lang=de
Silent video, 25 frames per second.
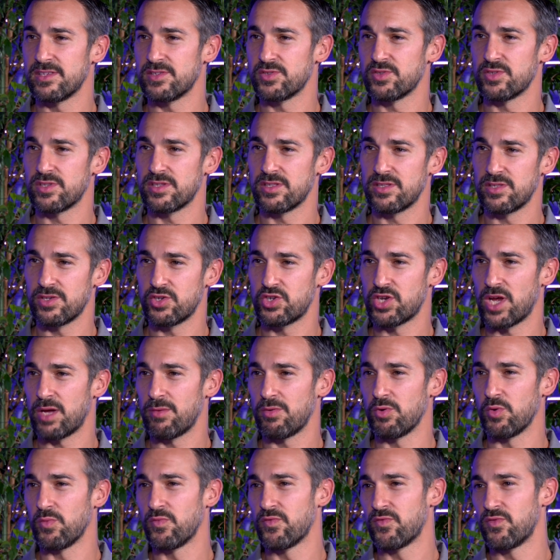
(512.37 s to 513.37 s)
sondern die
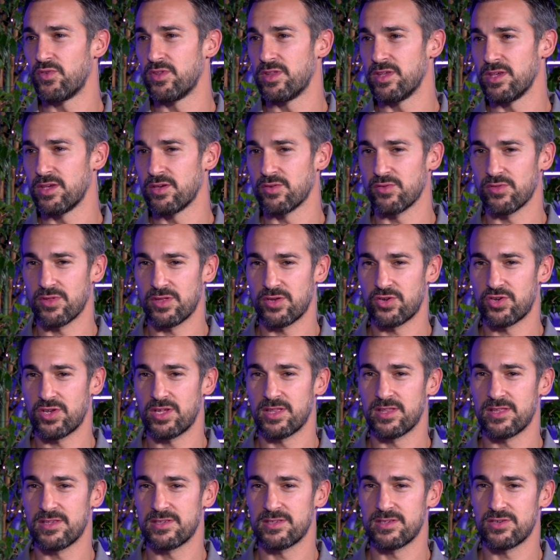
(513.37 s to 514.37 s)
Scheibe hupft für dich und
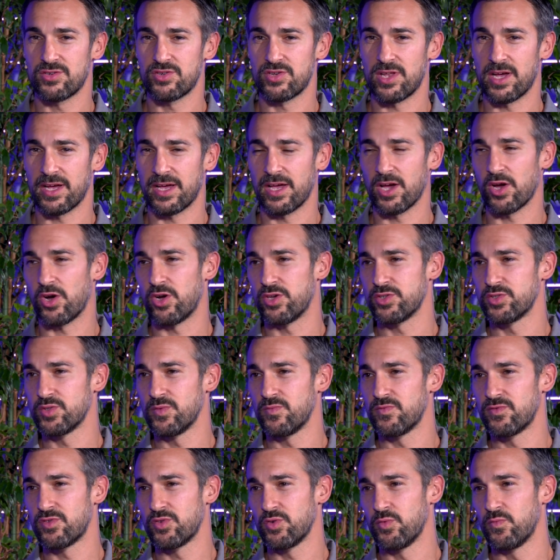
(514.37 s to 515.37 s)
anstatt dass die Stange
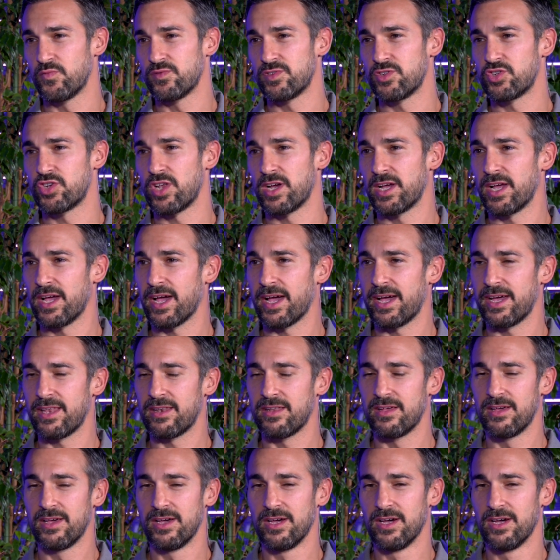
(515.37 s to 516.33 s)
raushupft, hupft die Stange rein.